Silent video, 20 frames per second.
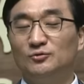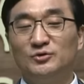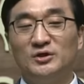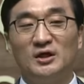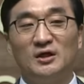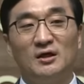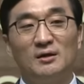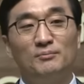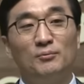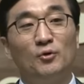
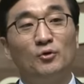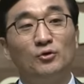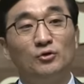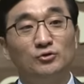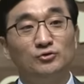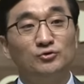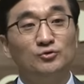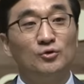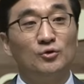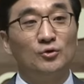우리에게
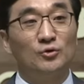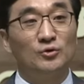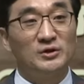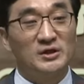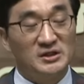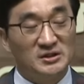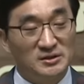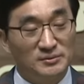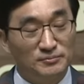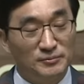보여주고
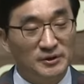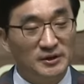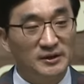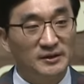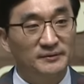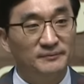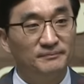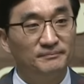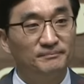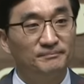계십니다.
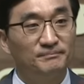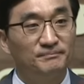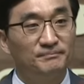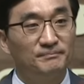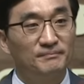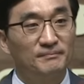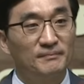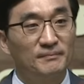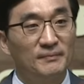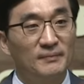
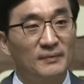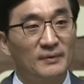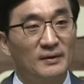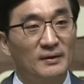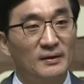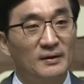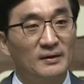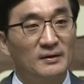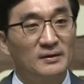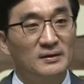
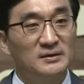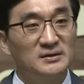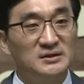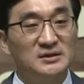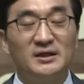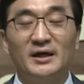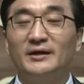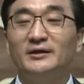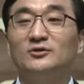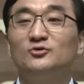
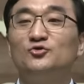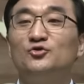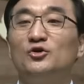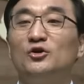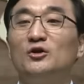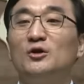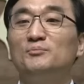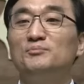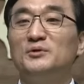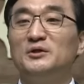시간을
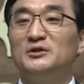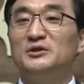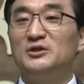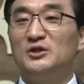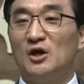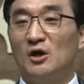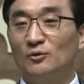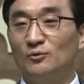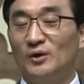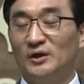
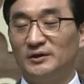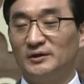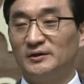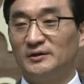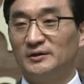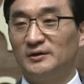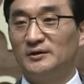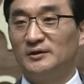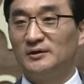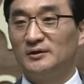뛰어넘는 영원,
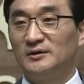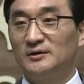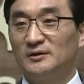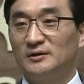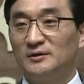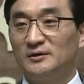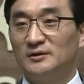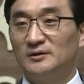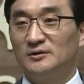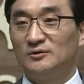
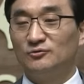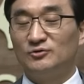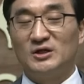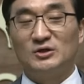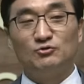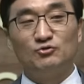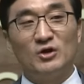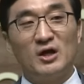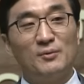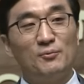
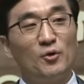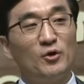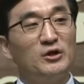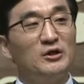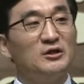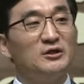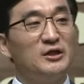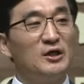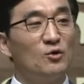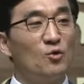우리 눈에
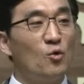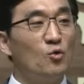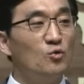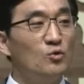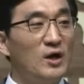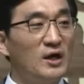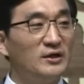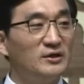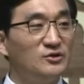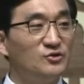보이는 이
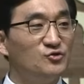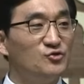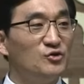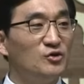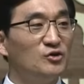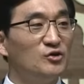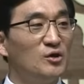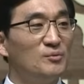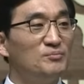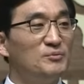공간을
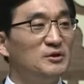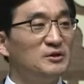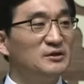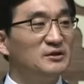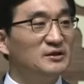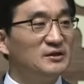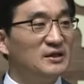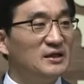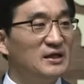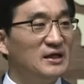
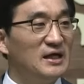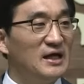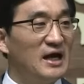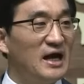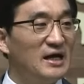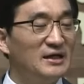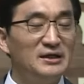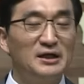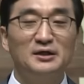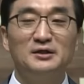뛰어넘는
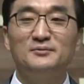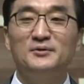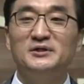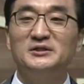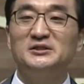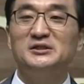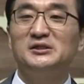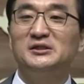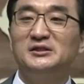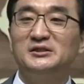하나님의
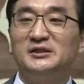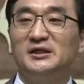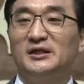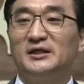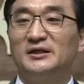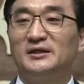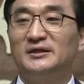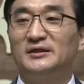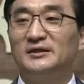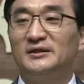
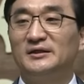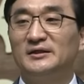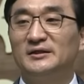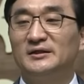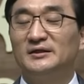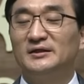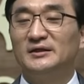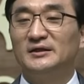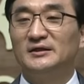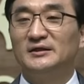실제,
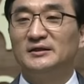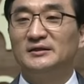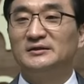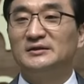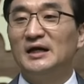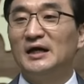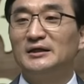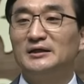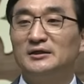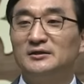
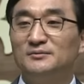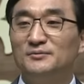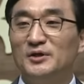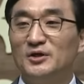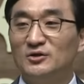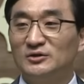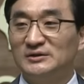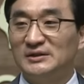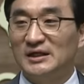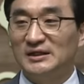그 하나님의
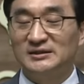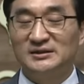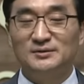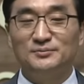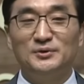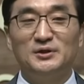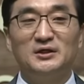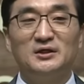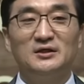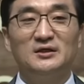
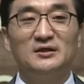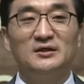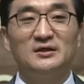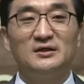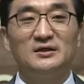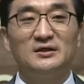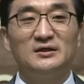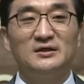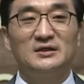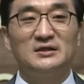역사심이
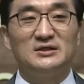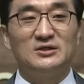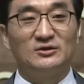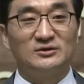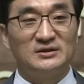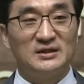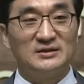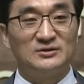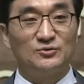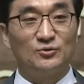
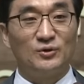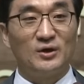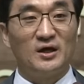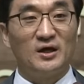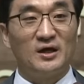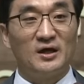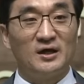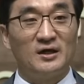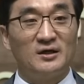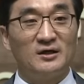역사
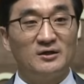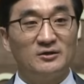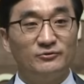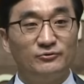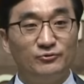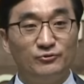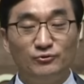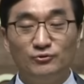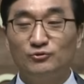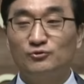속에
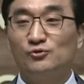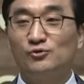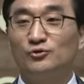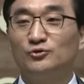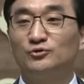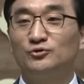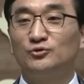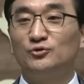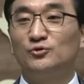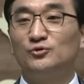
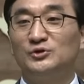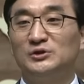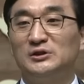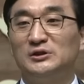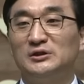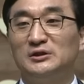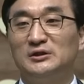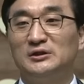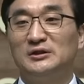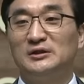뚫고
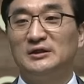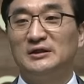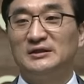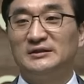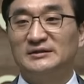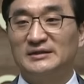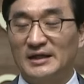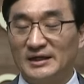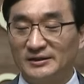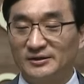들어오신
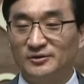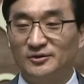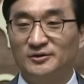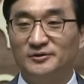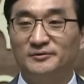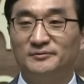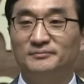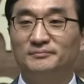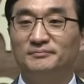사건,